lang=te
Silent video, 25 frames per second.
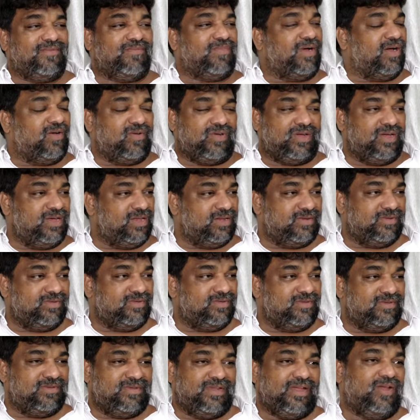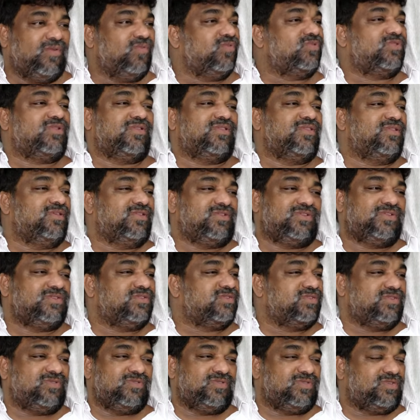బావగారు ఏముంటుంది చిన్న
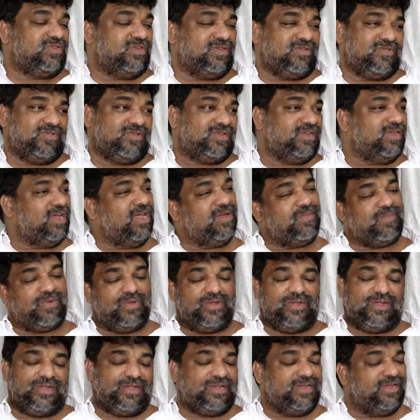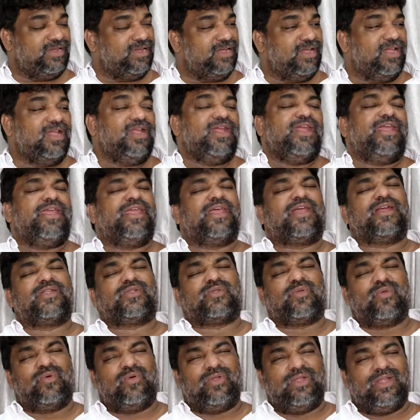చిన్న విషయం అయిపోయినట్టే ఇక
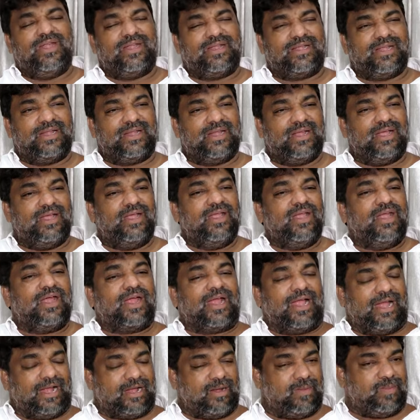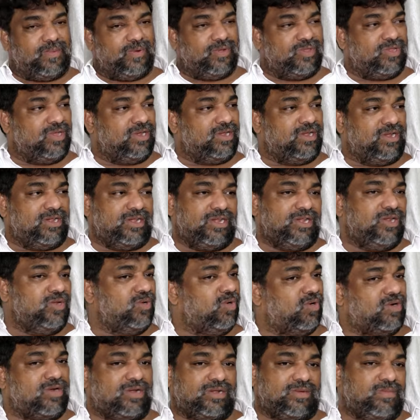ట్రోల్ అంటారా కాకపోతే ఏంటంటే నేను
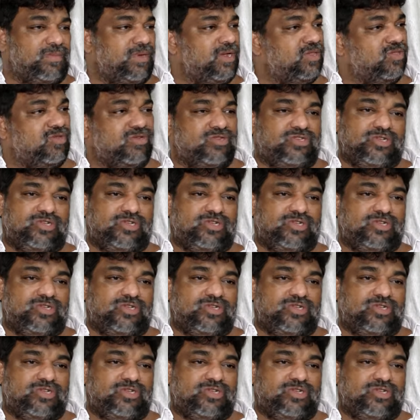ఒక్కటి మాత్రం